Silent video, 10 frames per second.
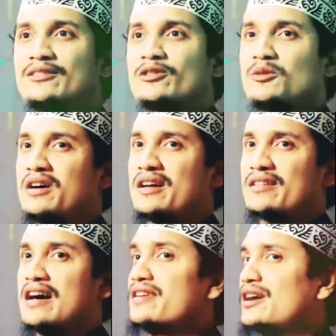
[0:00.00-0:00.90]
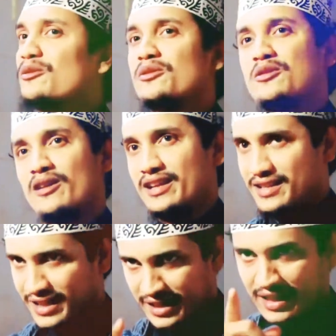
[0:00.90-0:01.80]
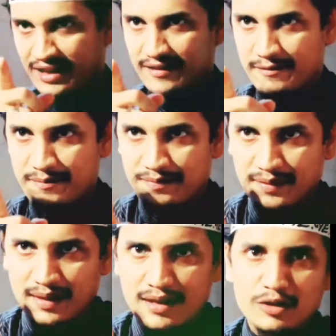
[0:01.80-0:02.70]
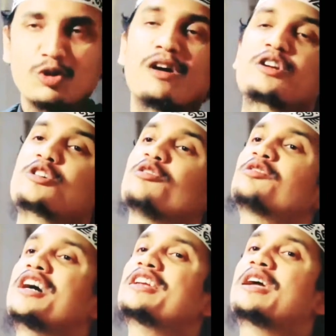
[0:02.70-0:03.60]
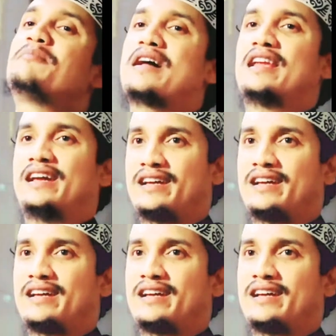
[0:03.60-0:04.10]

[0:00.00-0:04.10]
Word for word: তোমার রান্নাগুলো করে ঠিক না তোমার সন্তানকে পালে